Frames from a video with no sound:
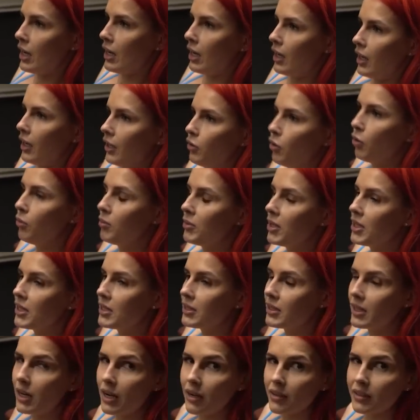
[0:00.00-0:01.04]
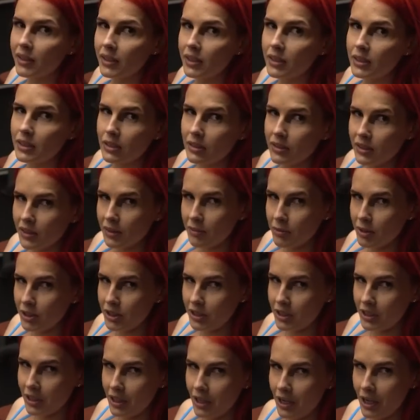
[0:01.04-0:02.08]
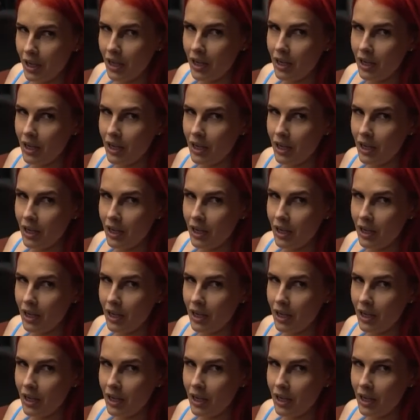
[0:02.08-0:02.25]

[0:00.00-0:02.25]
А, но мне не нравится делать в Смите,